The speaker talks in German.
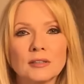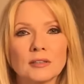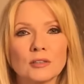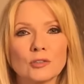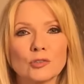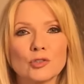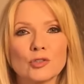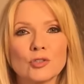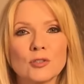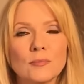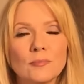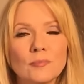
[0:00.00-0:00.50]
Das
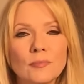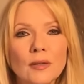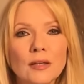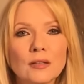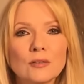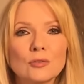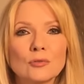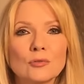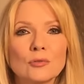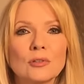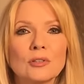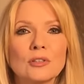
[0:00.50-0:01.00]
stimmt
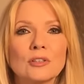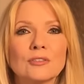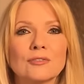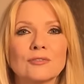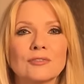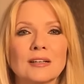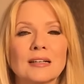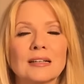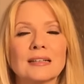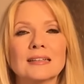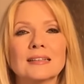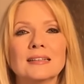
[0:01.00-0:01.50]
natürlich,
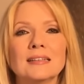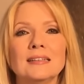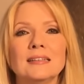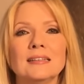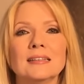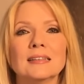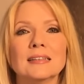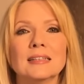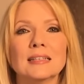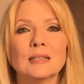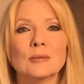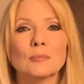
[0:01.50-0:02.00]
weil
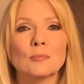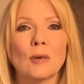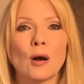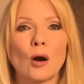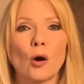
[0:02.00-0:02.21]
ihr eben